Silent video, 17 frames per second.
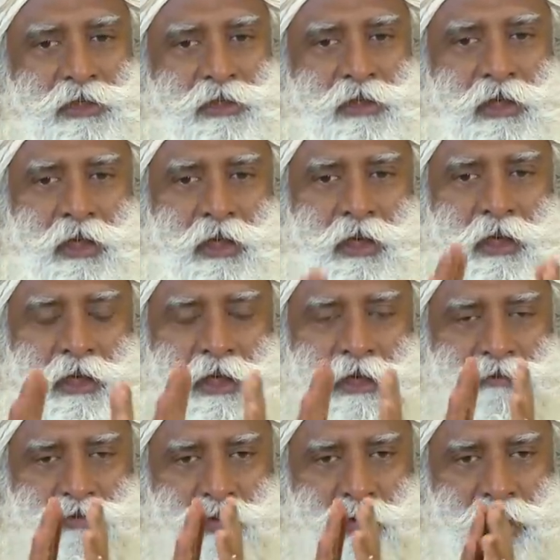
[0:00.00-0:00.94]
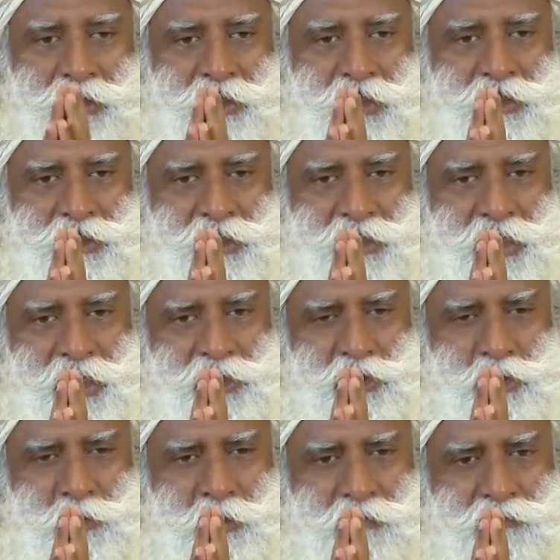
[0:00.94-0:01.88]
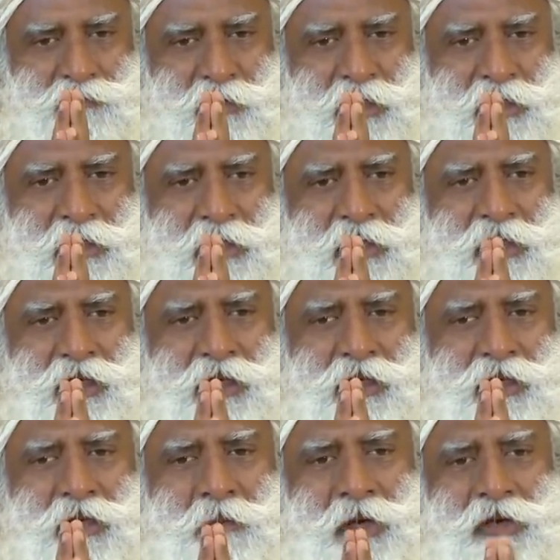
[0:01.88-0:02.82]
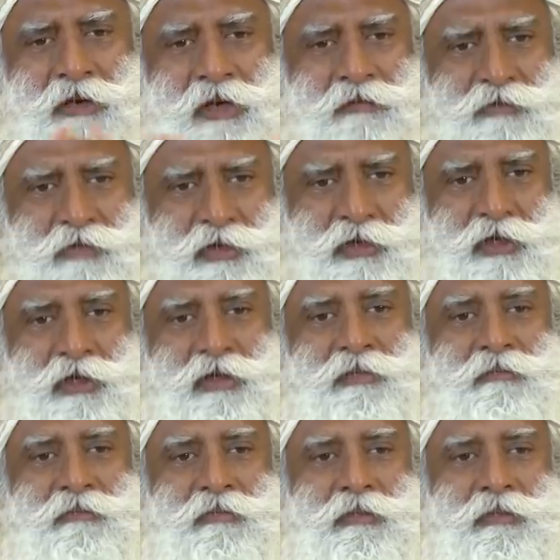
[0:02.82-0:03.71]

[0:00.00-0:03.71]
Si tu atención tiene que ser muy aguda en todo,